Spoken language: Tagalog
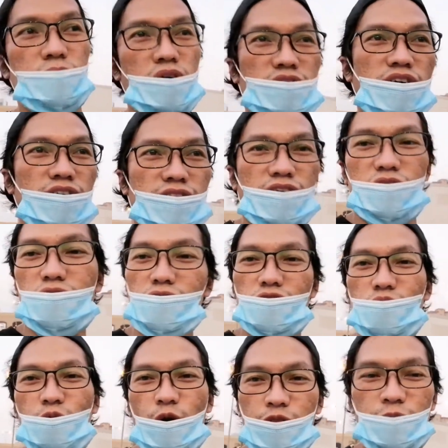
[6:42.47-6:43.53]
magtatanong
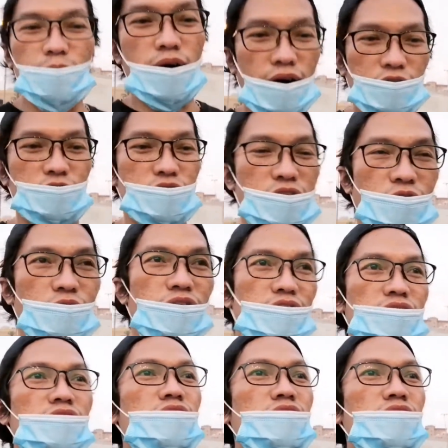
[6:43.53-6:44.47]
kung pwede ba kayo sa Kuwait